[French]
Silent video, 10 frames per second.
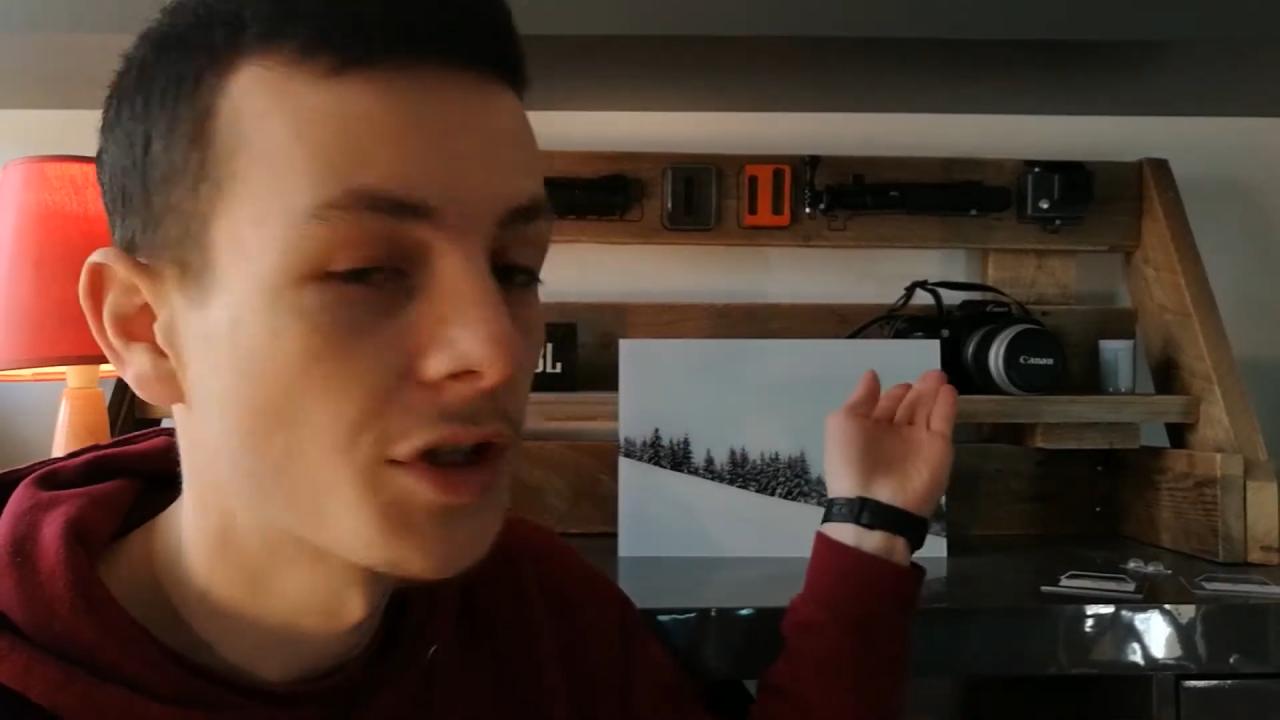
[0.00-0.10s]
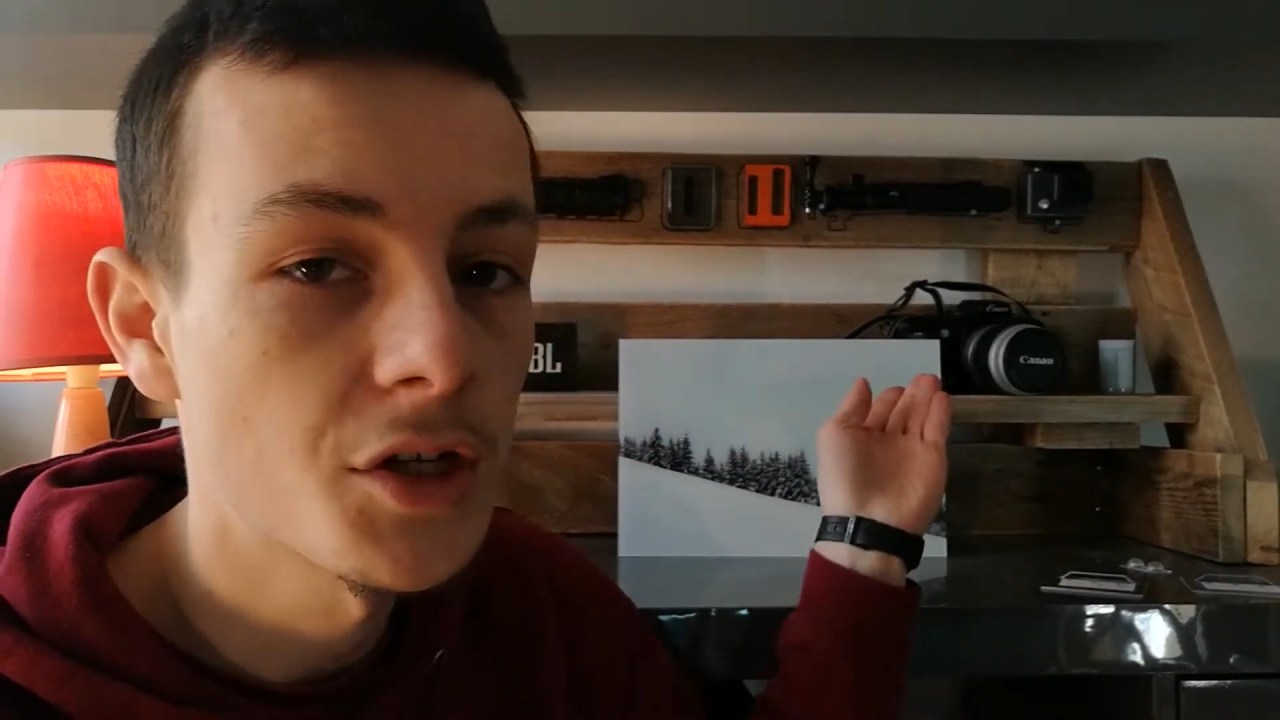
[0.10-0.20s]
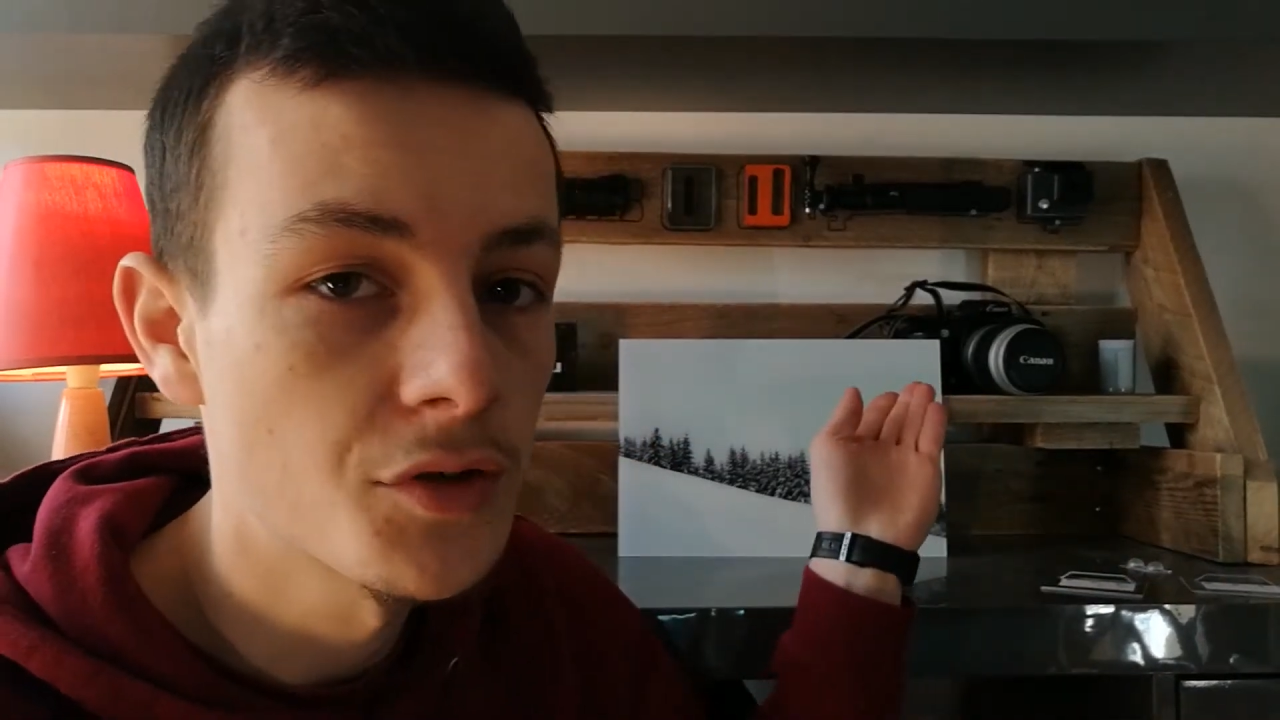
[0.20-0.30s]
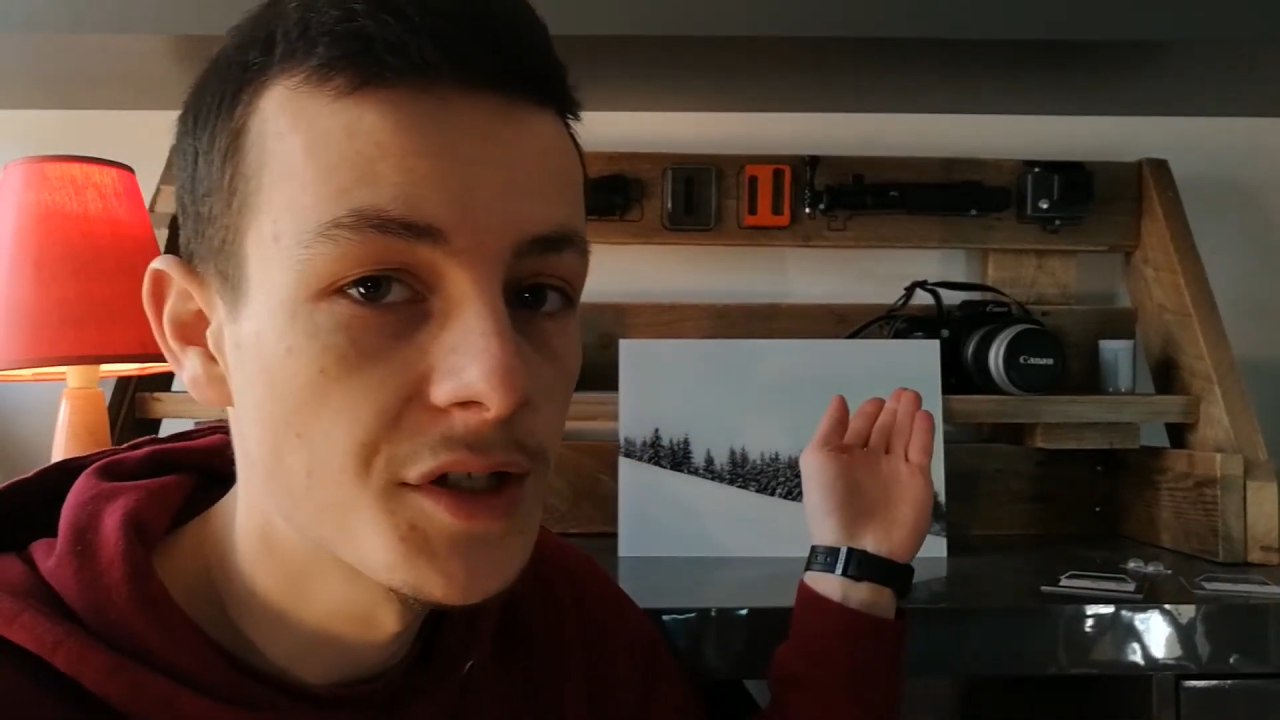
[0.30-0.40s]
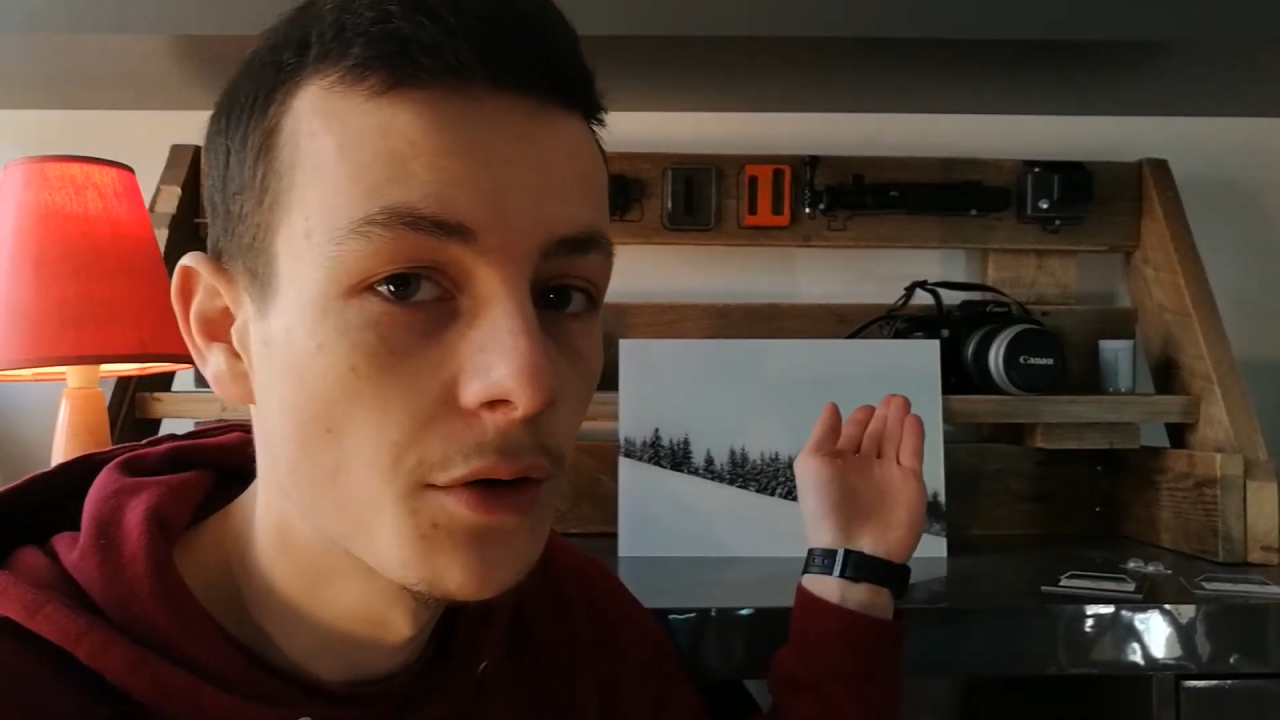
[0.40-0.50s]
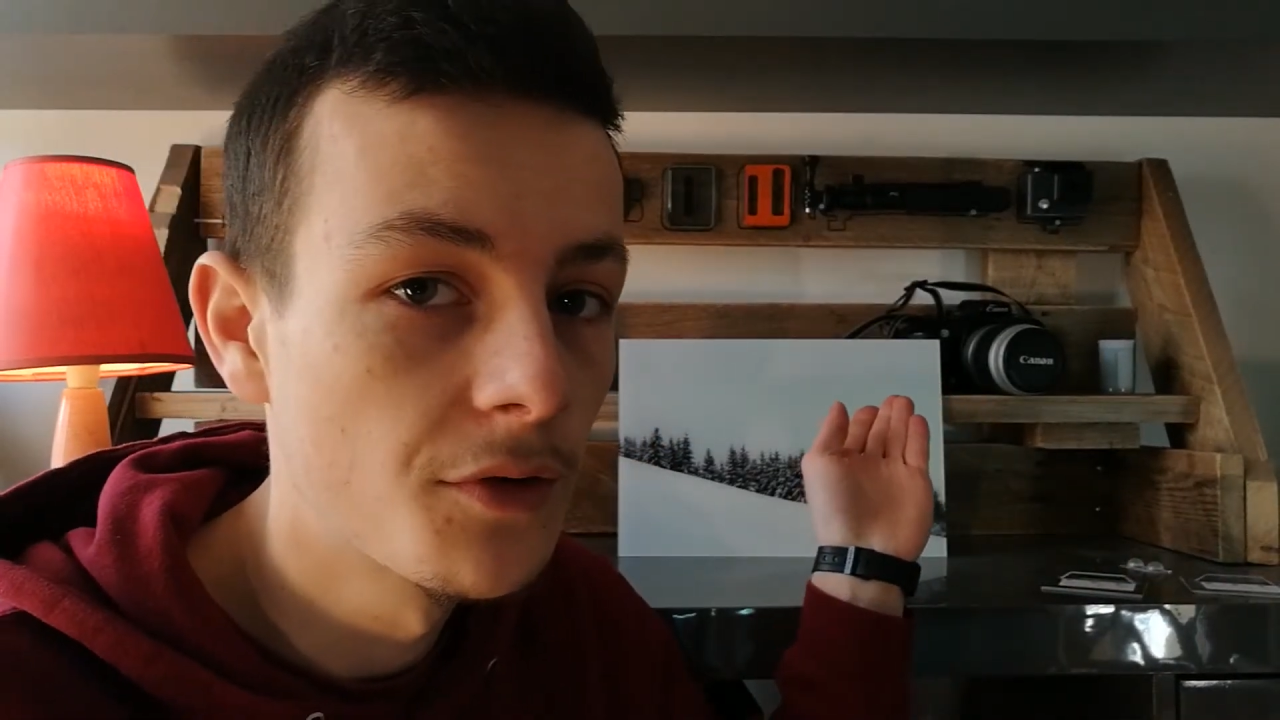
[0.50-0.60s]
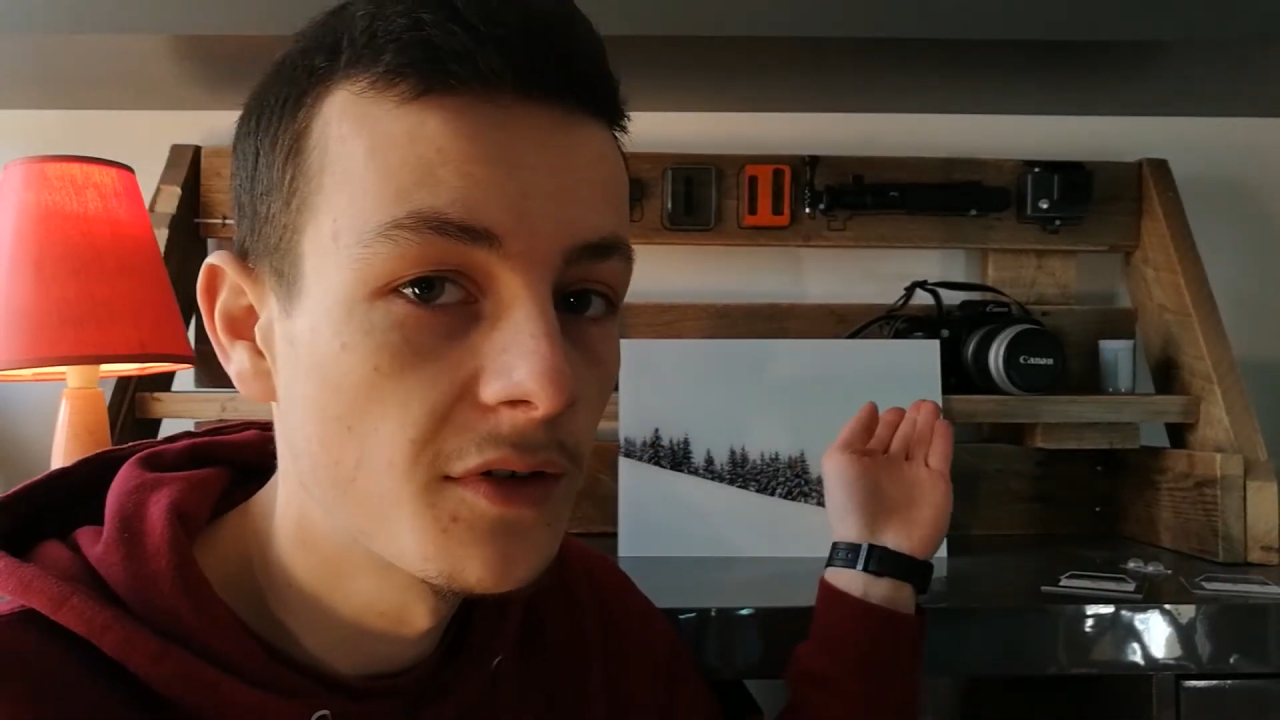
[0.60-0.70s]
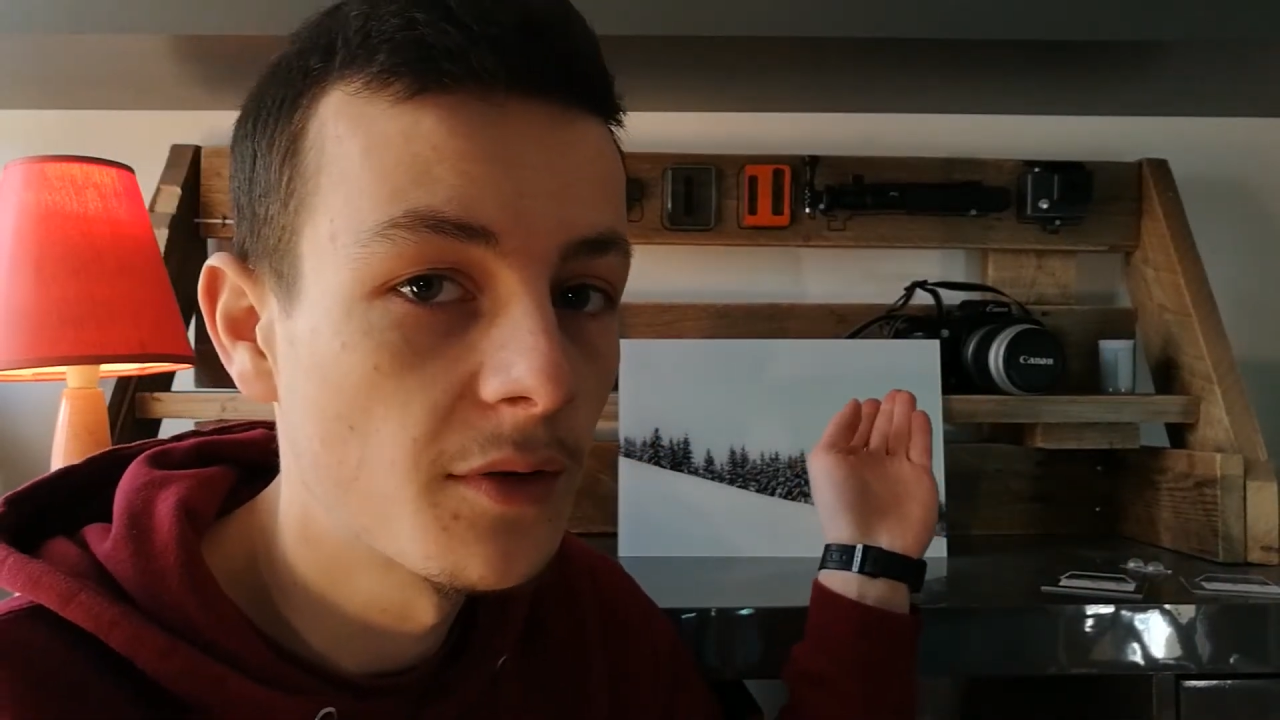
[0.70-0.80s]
argentique aussi,